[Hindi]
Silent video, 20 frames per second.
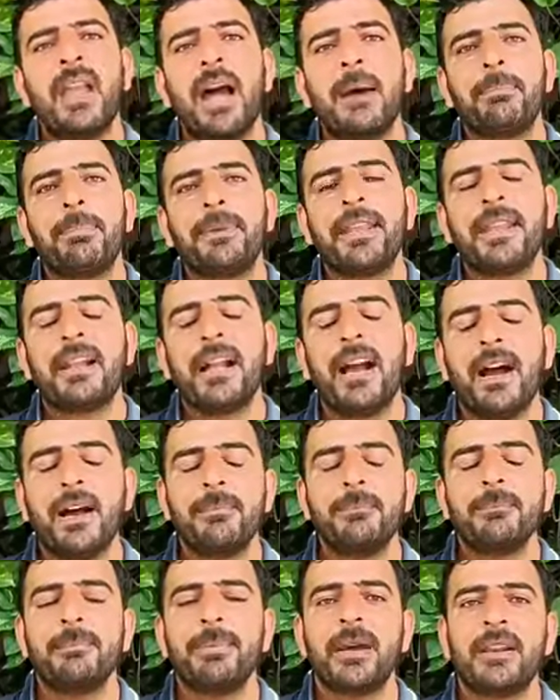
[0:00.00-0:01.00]
अपने
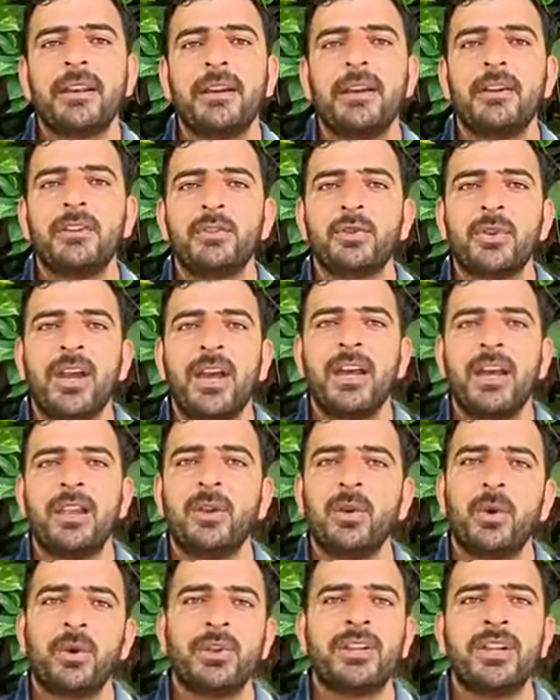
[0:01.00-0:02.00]
काम पर जो है
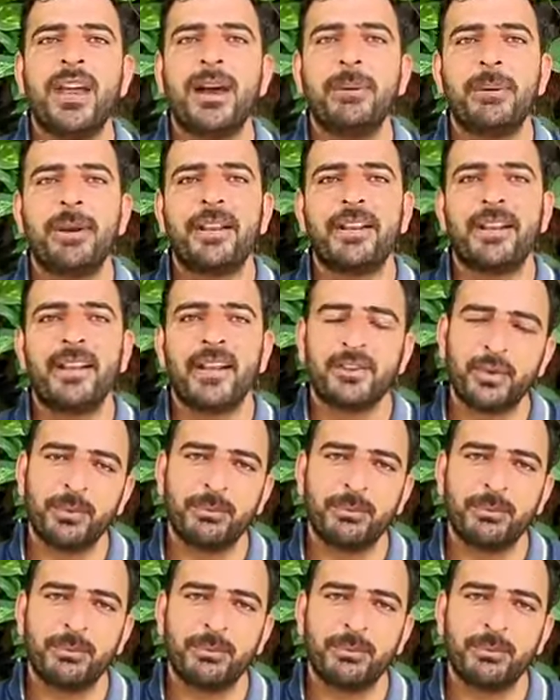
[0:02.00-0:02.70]
लौटना पड़ेगा